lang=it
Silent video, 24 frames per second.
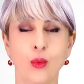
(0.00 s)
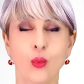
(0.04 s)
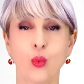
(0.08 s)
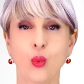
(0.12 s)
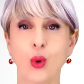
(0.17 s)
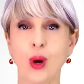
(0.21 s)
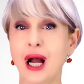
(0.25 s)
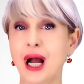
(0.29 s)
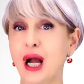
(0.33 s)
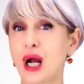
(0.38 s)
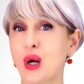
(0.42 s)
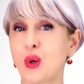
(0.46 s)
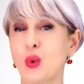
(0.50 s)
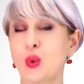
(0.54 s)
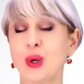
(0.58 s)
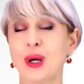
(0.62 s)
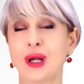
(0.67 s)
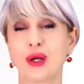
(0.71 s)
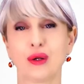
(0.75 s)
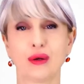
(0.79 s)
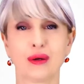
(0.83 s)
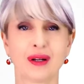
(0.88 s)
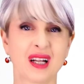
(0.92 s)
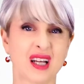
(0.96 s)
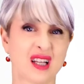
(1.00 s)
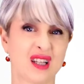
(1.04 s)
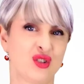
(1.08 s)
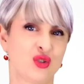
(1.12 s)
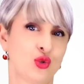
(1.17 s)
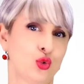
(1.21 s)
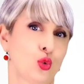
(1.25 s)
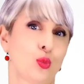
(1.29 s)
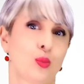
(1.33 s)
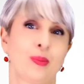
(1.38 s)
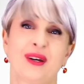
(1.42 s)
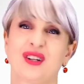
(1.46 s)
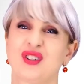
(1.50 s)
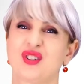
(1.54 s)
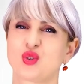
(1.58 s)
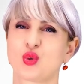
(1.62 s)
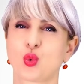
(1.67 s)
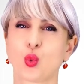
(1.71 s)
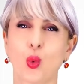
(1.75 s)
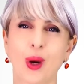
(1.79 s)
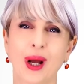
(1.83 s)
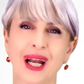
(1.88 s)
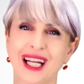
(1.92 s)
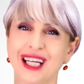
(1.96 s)
Wow, allora Super
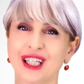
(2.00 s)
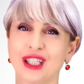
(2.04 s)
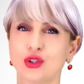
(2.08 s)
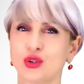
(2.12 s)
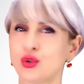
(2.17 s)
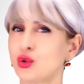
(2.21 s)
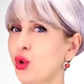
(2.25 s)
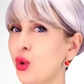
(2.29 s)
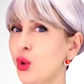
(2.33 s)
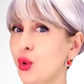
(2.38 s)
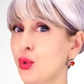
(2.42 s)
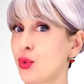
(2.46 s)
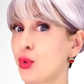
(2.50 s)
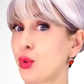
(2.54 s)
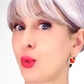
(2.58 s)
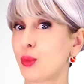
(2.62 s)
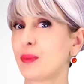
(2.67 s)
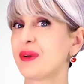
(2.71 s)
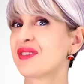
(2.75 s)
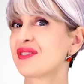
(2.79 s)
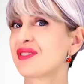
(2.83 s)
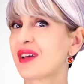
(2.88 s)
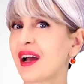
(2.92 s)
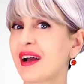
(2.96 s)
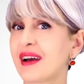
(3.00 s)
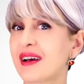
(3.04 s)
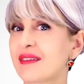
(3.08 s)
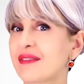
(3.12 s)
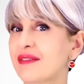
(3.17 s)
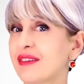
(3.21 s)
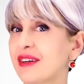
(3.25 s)
Squaletto non mi serve?